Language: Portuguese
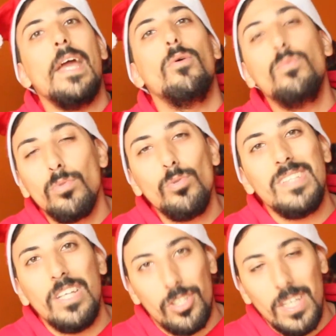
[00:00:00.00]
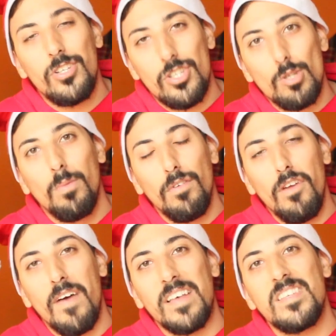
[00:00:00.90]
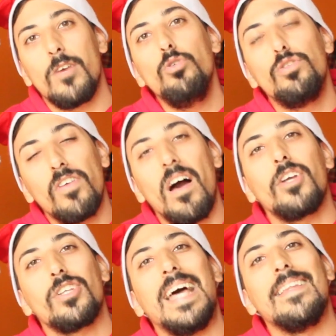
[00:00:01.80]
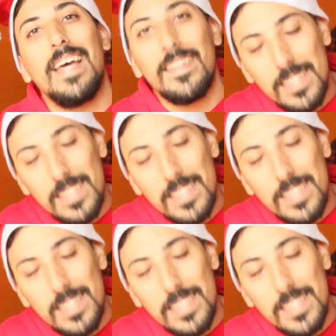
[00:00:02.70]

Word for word: é um dos instintos de sobrevivência que os fracos tendem a